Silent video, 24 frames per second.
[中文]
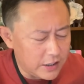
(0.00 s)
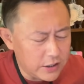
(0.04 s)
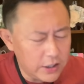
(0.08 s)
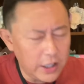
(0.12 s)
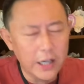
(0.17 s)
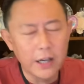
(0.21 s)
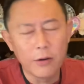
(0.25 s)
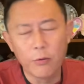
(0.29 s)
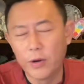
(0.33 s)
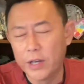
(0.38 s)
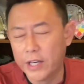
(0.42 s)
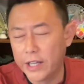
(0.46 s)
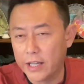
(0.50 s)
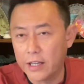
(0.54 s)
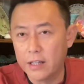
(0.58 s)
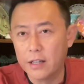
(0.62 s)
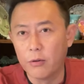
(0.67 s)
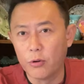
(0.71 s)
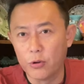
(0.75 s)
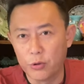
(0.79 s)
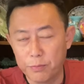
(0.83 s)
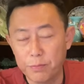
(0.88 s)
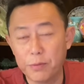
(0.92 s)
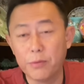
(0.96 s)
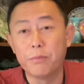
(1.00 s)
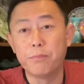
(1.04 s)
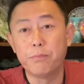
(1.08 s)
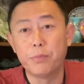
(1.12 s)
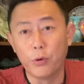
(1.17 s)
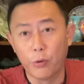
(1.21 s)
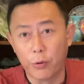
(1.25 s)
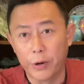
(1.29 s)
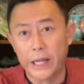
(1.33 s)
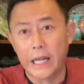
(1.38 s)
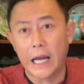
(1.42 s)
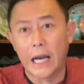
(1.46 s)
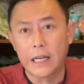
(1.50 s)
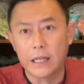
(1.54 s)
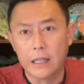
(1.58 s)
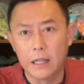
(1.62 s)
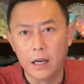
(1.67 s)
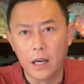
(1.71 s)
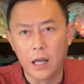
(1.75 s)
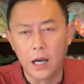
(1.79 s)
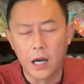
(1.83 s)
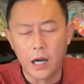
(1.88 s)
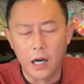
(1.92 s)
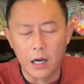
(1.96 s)
这个问题呢，我就不不回答您
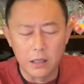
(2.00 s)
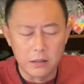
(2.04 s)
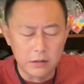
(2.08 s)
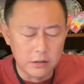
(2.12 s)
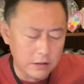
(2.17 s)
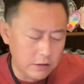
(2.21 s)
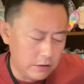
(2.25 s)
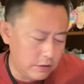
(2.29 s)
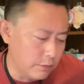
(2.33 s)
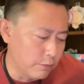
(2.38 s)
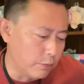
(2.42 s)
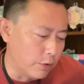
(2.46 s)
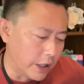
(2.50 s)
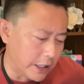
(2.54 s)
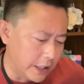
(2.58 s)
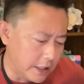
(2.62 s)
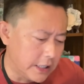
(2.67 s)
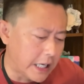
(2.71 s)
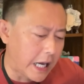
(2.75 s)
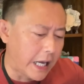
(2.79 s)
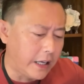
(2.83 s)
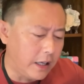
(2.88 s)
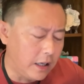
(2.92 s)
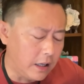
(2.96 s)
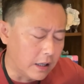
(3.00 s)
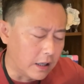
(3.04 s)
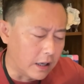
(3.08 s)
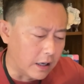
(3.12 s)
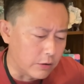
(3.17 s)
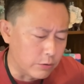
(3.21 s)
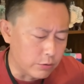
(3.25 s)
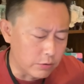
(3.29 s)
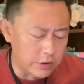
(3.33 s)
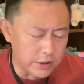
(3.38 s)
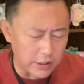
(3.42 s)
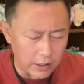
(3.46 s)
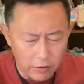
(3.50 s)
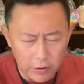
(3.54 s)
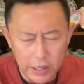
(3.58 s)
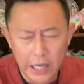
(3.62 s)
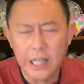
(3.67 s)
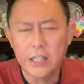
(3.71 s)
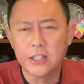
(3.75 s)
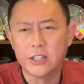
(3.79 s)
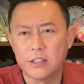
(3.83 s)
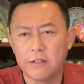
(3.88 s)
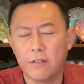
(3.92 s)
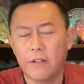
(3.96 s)
了啊！您我的建议呢，就少
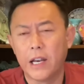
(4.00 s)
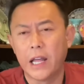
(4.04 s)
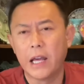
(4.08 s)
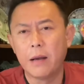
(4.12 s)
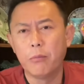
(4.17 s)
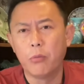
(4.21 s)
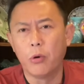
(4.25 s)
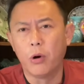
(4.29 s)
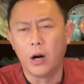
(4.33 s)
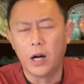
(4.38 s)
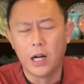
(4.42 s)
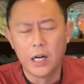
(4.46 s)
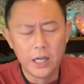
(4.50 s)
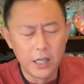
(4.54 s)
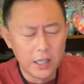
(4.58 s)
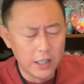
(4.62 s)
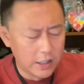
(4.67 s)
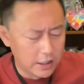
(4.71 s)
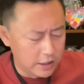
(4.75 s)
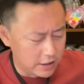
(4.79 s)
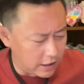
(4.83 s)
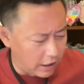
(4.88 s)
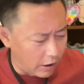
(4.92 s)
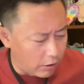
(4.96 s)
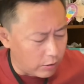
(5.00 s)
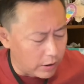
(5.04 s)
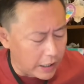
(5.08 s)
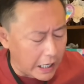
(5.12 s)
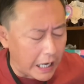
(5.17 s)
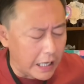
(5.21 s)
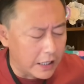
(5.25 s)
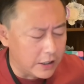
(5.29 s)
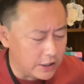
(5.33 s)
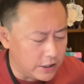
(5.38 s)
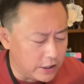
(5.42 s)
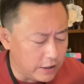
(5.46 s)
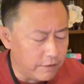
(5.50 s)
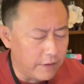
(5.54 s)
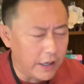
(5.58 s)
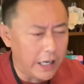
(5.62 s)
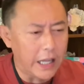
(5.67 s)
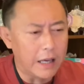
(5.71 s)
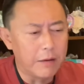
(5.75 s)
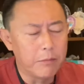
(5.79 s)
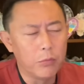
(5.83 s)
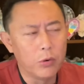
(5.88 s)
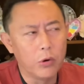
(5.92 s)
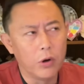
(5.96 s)
看新闻联播，少看新闻
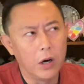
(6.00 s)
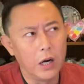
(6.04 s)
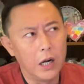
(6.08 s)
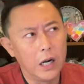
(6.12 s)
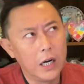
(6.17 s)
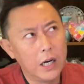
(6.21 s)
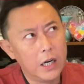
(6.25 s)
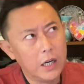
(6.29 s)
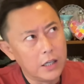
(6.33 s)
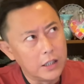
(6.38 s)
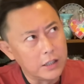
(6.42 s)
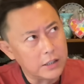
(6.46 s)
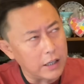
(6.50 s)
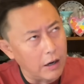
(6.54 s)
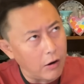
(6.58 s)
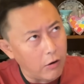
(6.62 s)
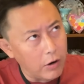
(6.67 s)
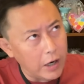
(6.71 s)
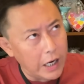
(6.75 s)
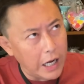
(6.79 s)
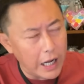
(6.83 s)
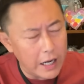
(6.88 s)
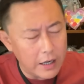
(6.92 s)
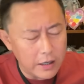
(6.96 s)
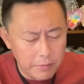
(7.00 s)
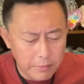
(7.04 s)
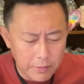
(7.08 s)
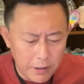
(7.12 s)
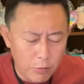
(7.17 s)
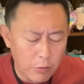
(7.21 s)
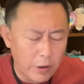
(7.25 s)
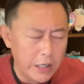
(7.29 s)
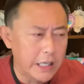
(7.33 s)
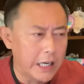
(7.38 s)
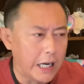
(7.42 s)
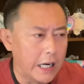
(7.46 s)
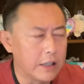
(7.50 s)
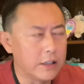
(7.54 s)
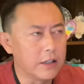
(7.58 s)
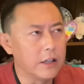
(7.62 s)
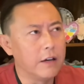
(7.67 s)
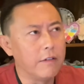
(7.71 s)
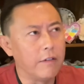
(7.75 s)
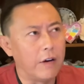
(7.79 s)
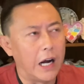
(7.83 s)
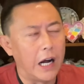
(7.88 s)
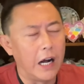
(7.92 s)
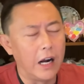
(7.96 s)
联播，少看什么观察
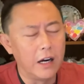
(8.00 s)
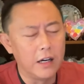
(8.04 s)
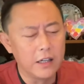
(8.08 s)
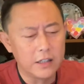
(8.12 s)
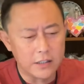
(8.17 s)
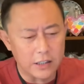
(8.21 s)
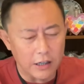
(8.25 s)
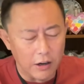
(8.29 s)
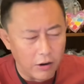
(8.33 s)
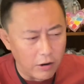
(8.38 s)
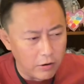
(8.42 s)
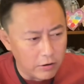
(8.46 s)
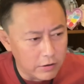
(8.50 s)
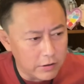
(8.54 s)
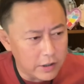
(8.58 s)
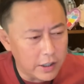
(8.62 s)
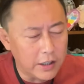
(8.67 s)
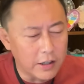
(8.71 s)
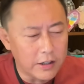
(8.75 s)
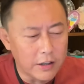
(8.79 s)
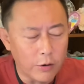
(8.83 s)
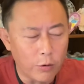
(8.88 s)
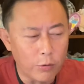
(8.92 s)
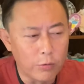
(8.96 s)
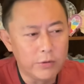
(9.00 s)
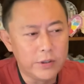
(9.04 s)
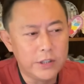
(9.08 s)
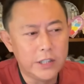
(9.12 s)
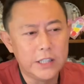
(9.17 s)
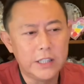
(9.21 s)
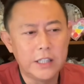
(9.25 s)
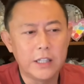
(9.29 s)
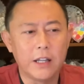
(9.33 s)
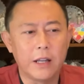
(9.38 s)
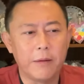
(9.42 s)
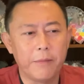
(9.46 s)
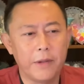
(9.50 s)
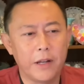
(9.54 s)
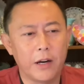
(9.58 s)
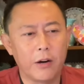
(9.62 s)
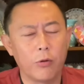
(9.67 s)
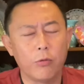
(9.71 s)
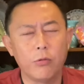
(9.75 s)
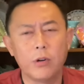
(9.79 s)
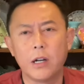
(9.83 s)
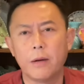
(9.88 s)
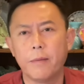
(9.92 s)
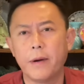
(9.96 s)
者网，少听胡锡进他们那
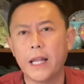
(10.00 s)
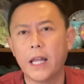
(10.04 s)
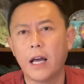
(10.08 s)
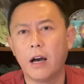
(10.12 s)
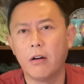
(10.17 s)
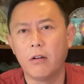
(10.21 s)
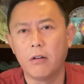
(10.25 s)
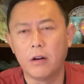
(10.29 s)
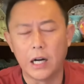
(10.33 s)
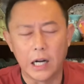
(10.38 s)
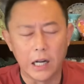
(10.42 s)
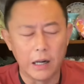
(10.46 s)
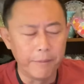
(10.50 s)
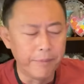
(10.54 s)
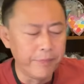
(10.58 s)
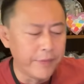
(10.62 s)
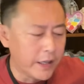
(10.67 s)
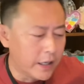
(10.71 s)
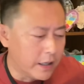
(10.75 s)
胡扯八道啊！